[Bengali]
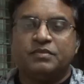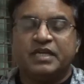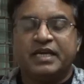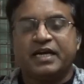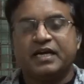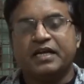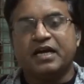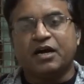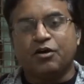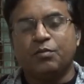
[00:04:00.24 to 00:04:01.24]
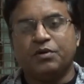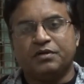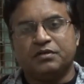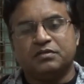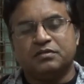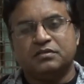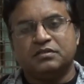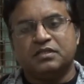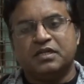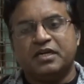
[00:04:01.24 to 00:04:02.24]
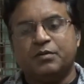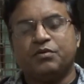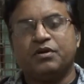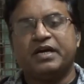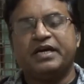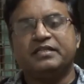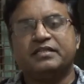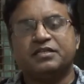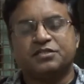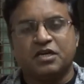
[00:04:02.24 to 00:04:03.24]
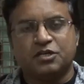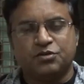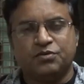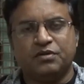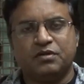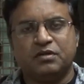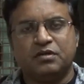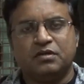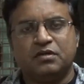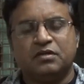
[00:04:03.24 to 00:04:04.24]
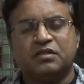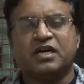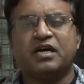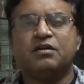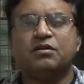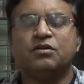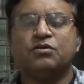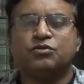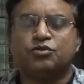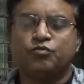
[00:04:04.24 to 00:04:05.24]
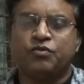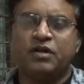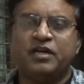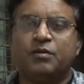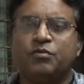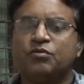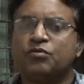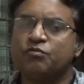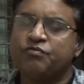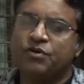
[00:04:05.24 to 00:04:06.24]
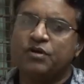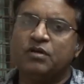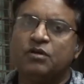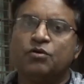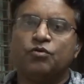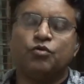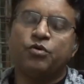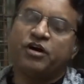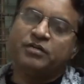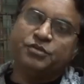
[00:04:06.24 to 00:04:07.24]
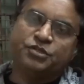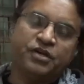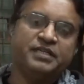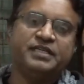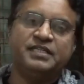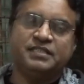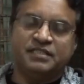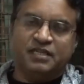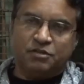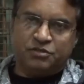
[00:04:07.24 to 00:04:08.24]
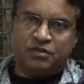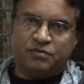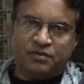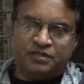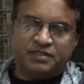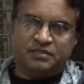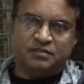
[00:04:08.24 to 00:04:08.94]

যে এখানে আগমন এবং এই দেশ শাসন তার সুফল এবং কুফল উভয় বিষয় নিয়েই তিনি আলোচনা করেছেন